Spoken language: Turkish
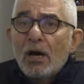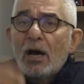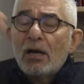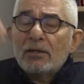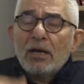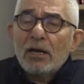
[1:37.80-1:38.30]

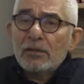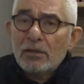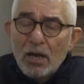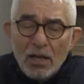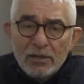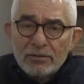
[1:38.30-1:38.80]
arka
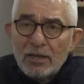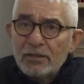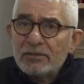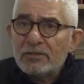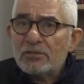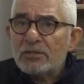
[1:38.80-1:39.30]
alt
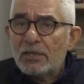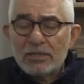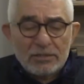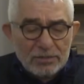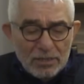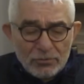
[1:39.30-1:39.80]
alta
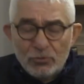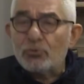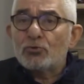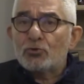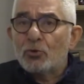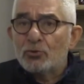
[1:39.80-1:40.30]
sıralasak,
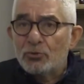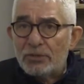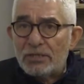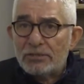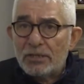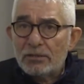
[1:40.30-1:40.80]
Kürt sorunu
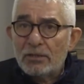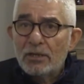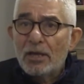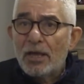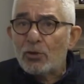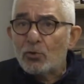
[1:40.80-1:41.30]
desek,
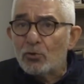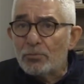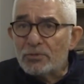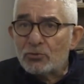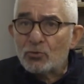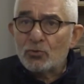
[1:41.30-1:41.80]

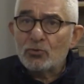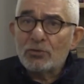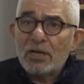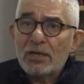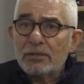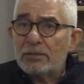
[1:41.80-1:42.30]
ekonomik
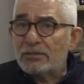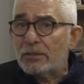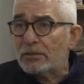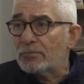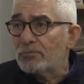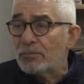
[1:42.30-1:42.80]
sorunlar
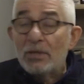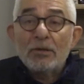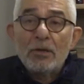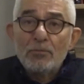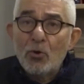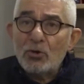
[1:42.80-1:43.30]
desek,
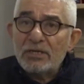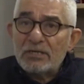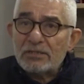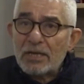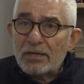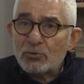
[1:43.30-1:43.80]

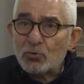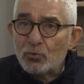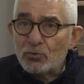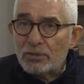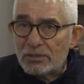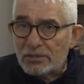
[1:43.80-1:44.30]
bölgesel
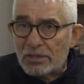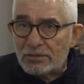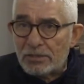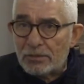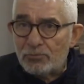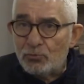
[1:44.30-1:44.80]
sorunları
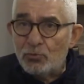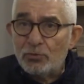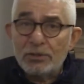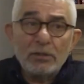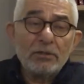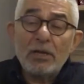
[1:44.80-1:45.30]
desek bu
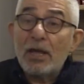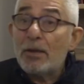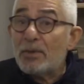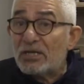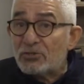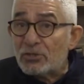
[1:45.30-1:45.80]
ülkenin,
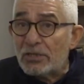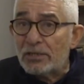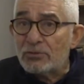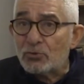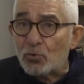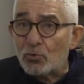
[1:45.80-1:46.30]

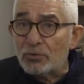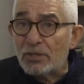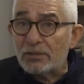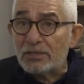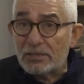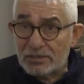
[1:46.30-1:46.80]
emekçilerin
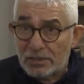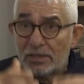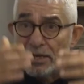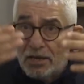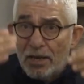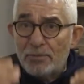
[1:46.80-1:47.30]
sorunları desek,
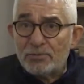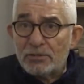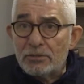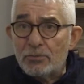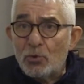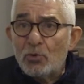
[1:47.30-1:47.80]

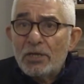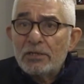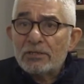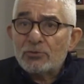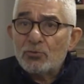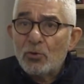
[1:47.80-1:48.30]
hepsini böyle
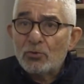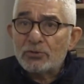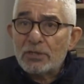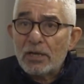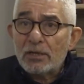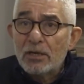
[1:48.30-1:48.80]
yazıyor
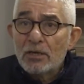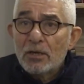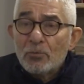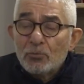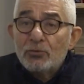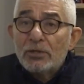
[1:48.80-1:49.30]
olsak
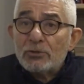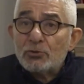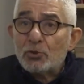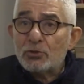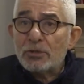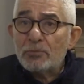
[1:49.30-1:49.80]
bunları
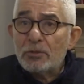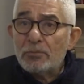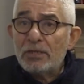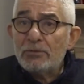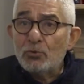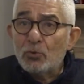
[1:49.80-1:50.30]

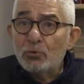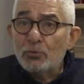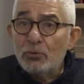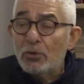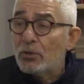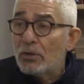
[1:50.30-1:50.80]
çözebilmenin
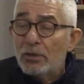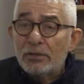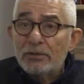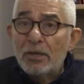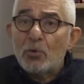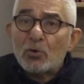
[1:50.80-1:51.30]
yolu
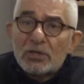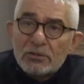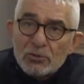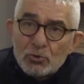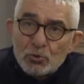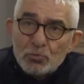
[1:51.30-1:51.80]

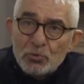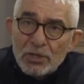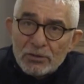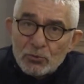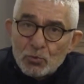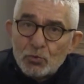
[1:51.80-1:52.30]
demokratik
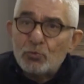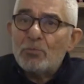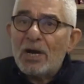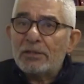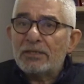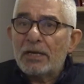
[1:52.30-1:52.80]
cumhuriyeti
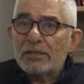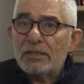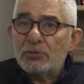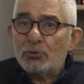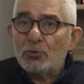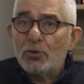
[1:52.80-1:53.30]
kurmaktan
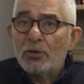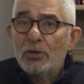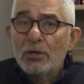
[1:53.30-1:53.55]
geçiyor.